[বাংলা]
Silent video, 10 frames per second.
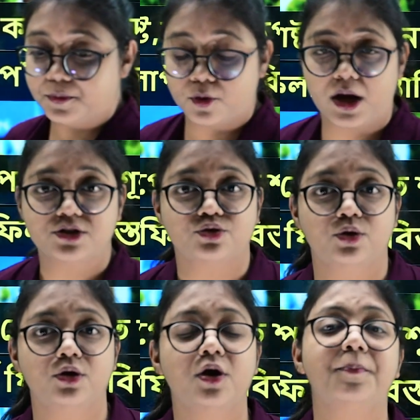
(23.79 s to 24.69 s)
প্রকাশ
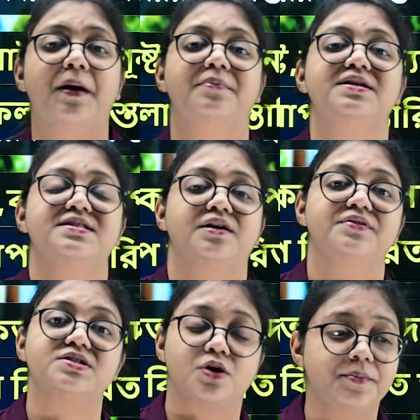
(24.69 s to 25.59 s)
করলো পাবলিক
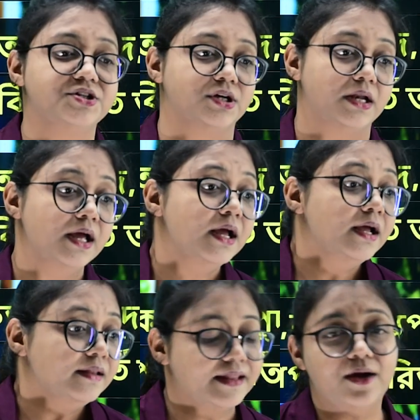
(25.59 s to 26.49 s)
সার্ভিস কমিশন
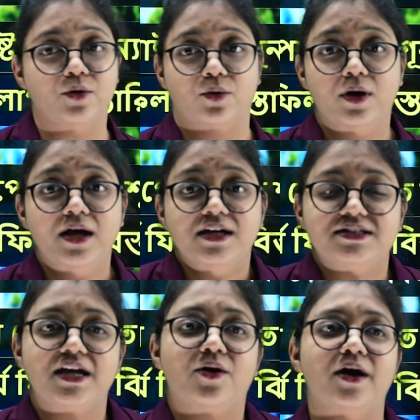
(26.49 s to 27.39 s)
দেখো
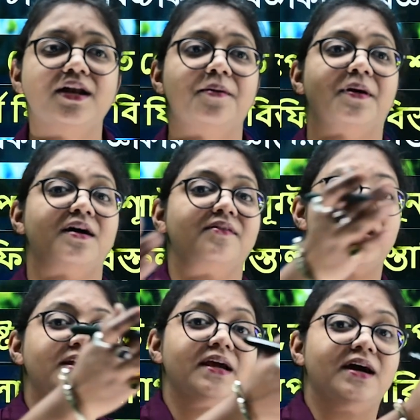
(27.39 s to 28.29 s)
সেই হয় না
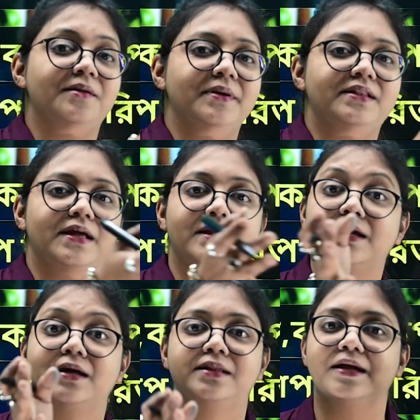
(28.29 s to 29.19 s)
ভগবানকে ঘর মে দের হে
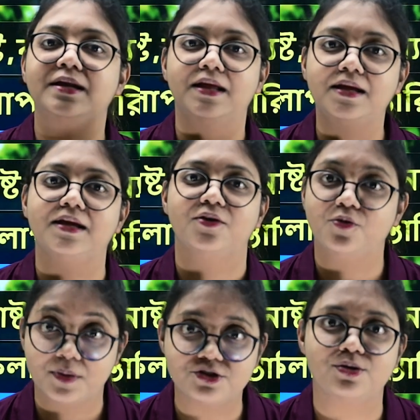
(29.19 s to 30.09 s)
হ্যাঁ, অন্ধের নেই
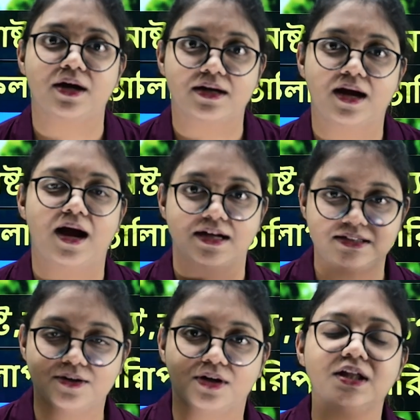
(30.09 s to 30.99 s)
এরকম কিছু একটা
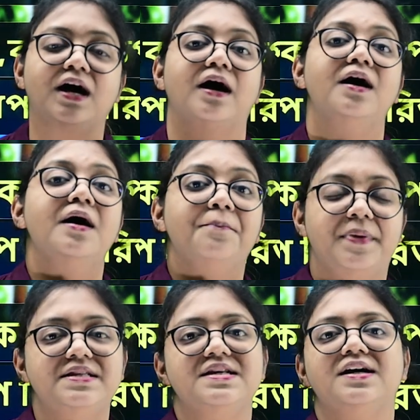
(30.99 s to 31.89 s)
আছে কথা
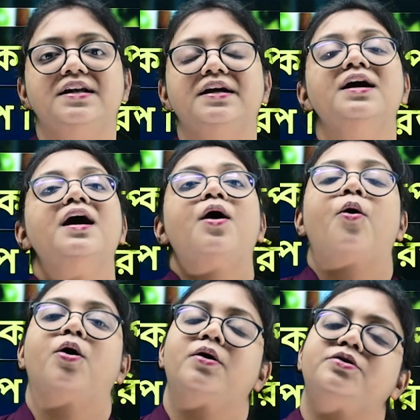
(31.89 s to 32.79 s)
বেসিক্যালি
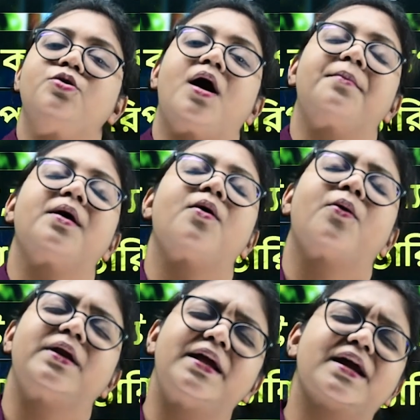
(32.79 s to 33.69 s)
হয়তো আমরা
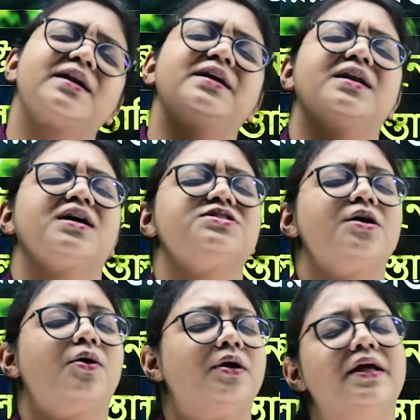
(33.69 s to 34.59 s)
অনেক নিরাশা
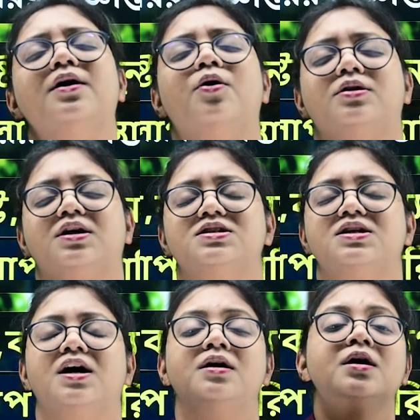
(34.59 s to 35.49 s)
অনেক
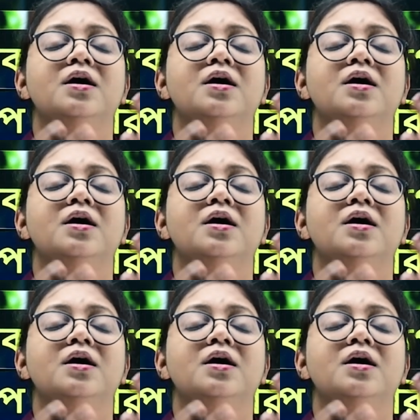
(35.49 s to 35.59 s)
হতাশার